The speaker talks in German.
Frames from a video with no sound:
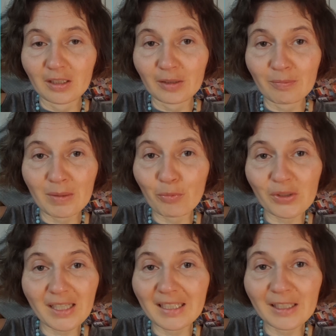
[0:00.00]
Man muss
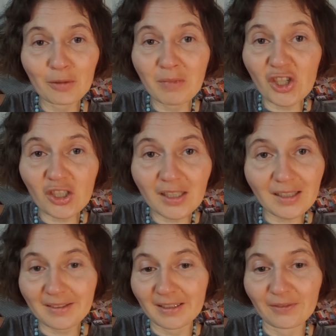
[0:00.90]
ja nicht immer
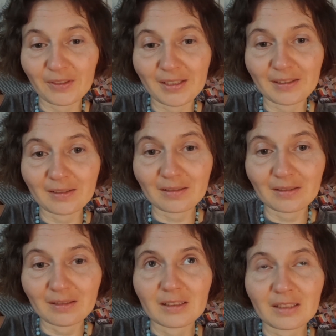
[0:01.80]
stark sein, wisst ihr?
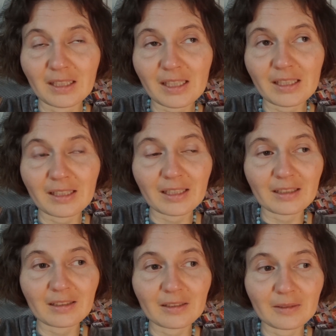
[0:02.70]
Ja, ich
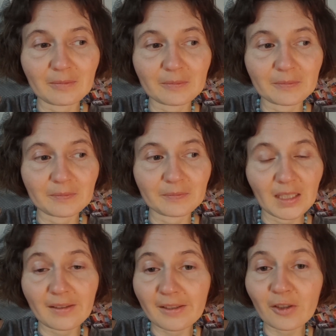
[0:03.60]
denke, ähm,
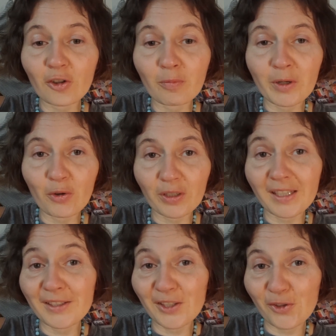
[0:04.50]
es ist auch mal
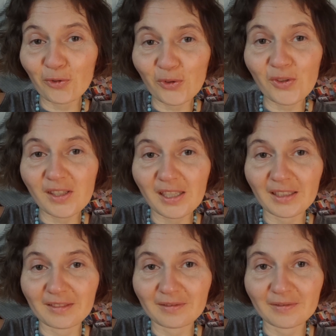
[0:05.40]
okay, sich so zu
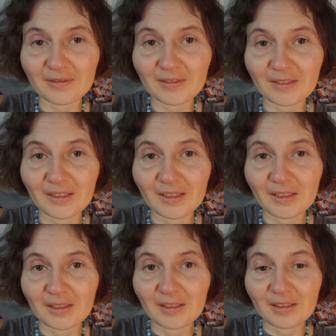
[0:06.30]
zeigen.
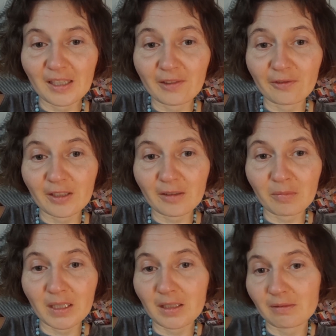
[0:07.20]
Einfach
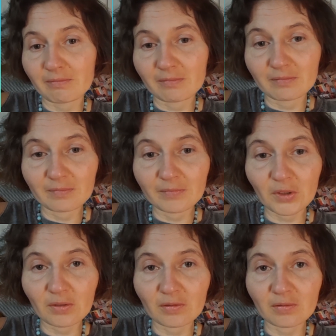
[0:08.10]
mal
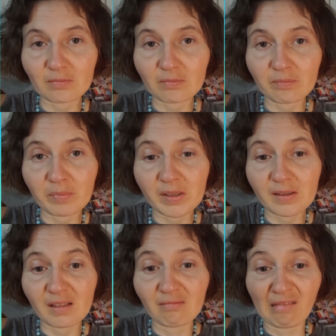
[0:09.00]
so ein
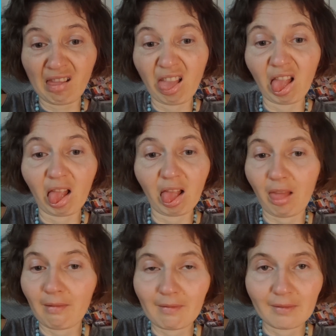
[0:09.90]
bisschen blöd
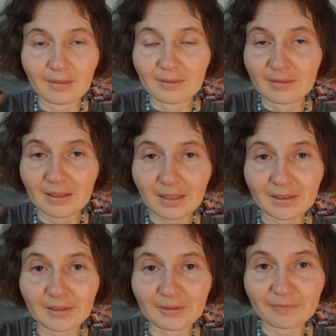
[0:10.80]

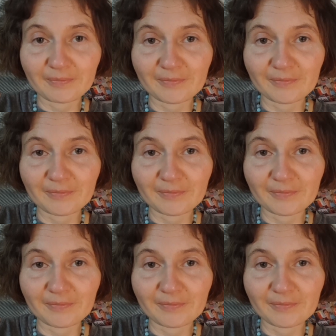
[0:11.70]
halt, ne?